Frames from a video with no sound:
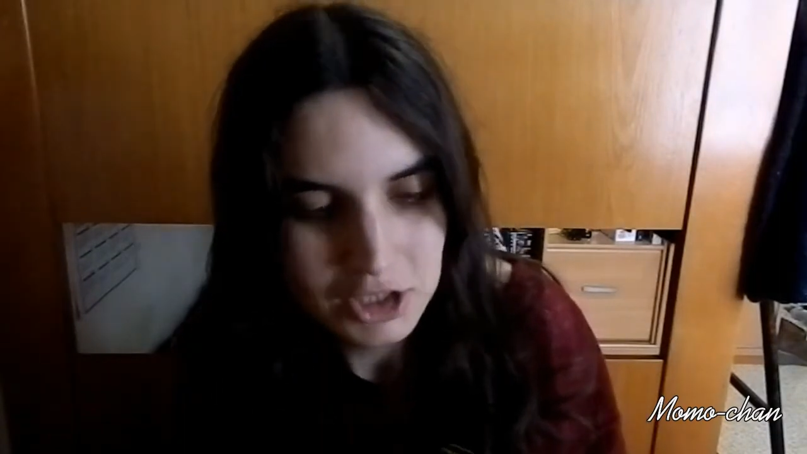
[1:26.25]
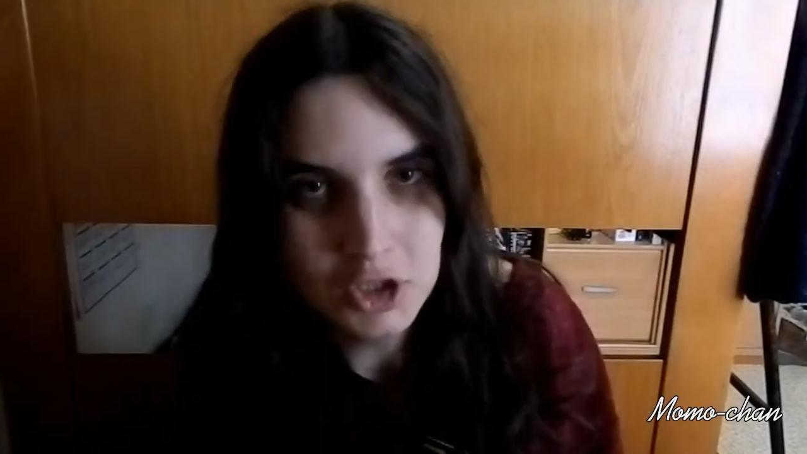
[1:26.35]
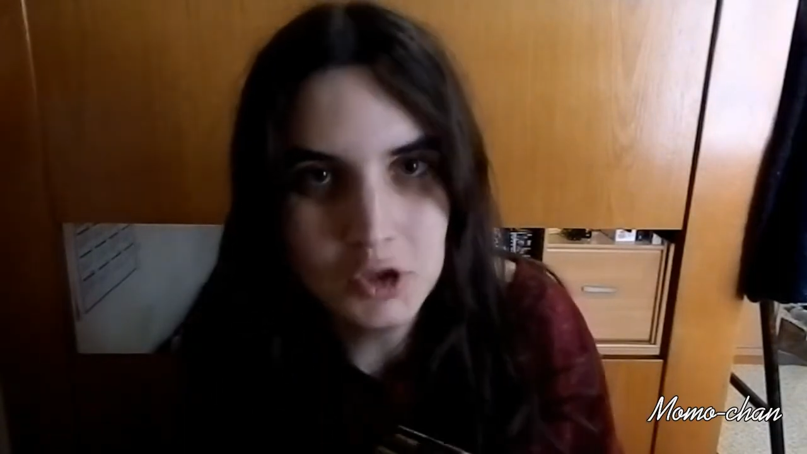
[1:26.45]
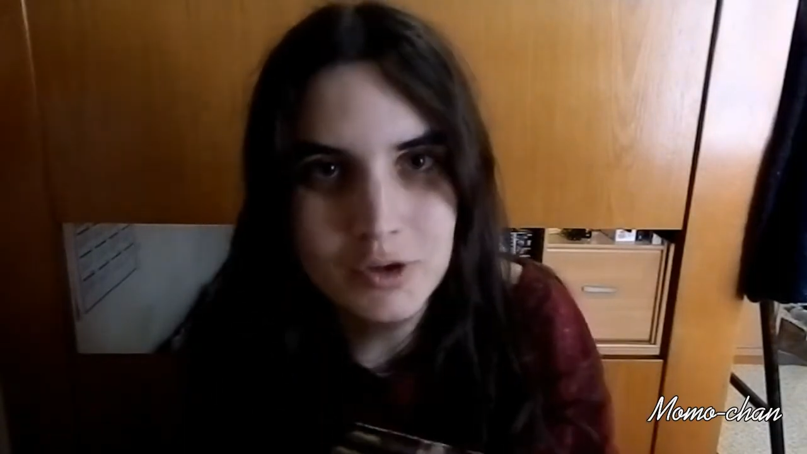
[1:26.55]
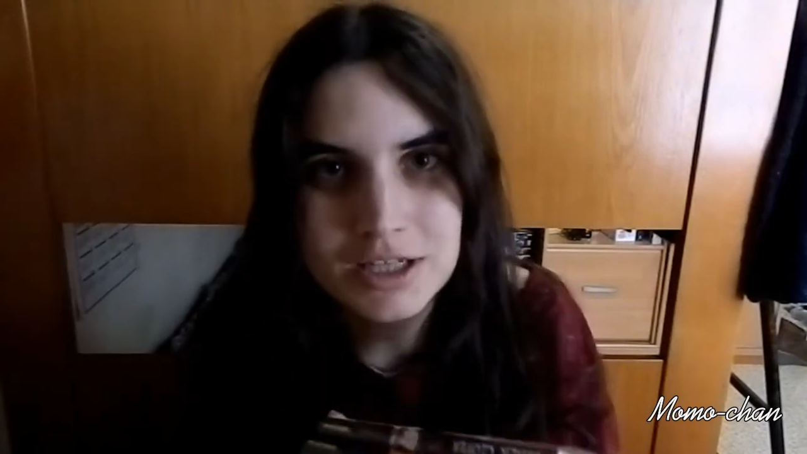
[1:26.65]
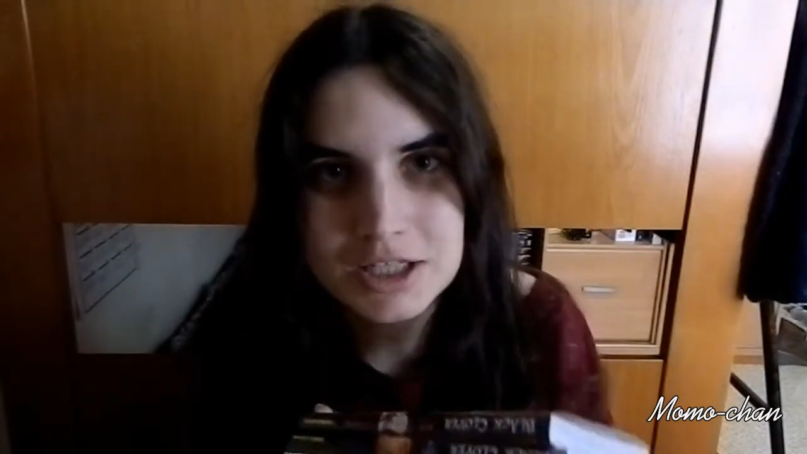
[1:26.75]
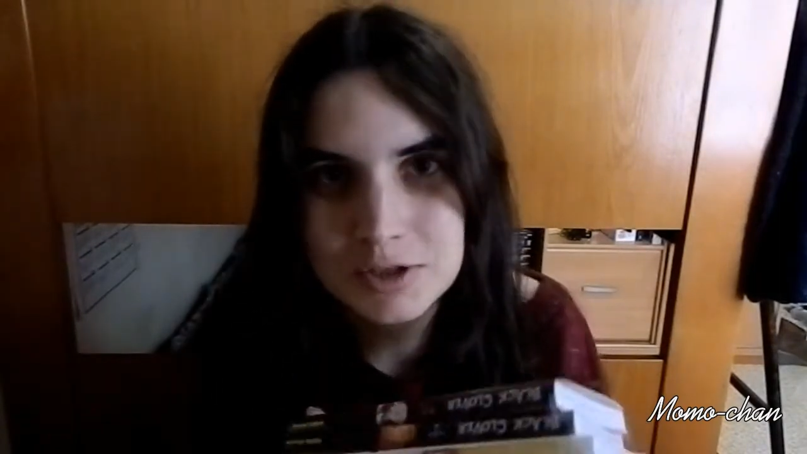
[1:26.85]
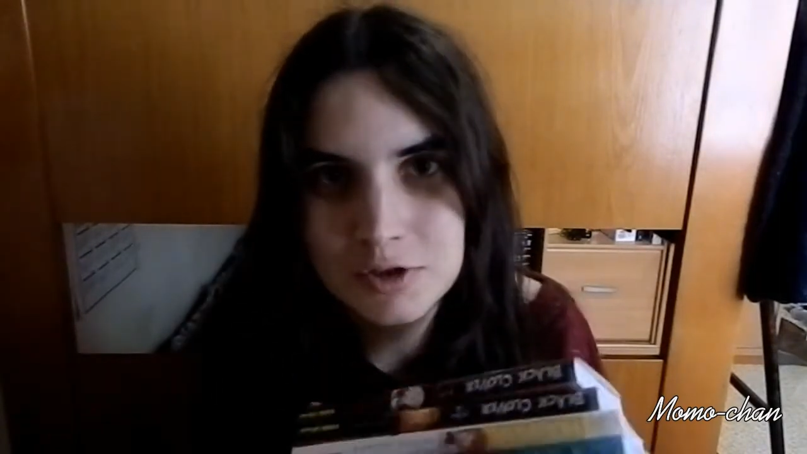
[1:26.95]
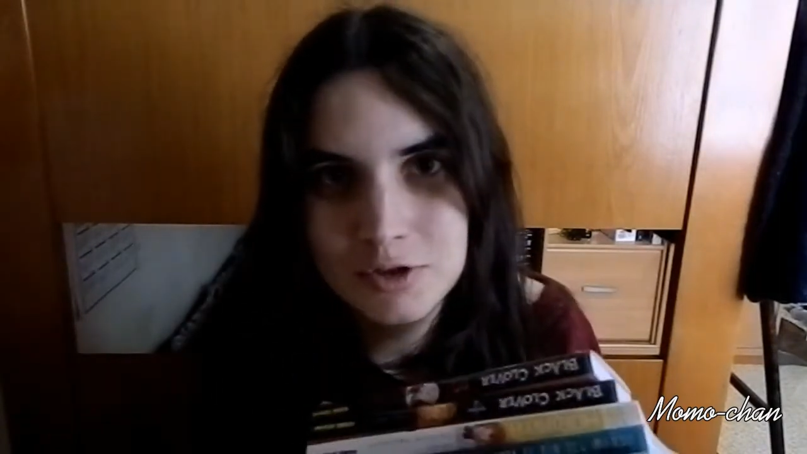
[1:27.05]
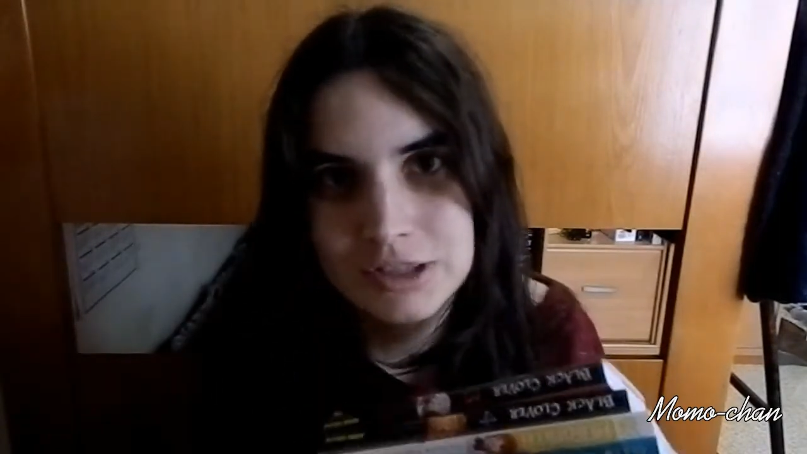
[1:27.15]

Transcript: todo esto, o